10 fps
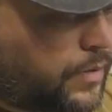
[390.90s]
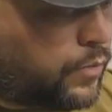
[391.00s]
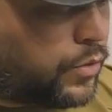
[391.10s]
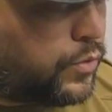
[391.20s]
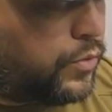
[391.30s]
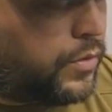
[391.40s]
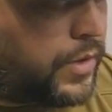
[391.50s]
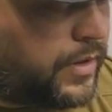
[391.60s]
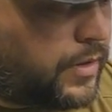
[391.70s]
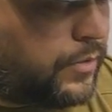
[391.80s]
вот, но у него,
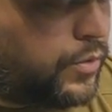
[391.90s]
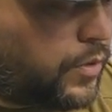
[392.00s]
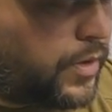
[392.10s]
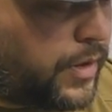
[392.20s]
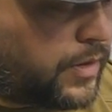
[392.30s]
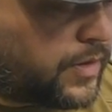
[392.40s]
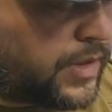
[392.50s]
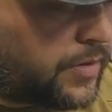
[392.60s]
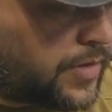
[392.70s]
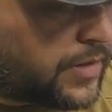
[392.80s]
хотя у него рукоятка с
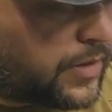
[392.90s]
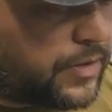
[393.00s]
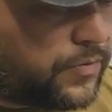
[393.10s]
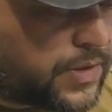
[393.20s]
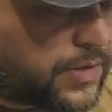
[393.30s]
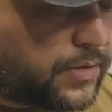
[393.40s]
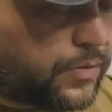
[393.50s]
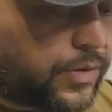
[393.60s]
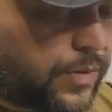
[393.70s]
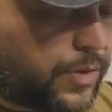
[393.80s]
этой стороны вверх стоит, но
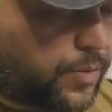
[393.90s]
тем не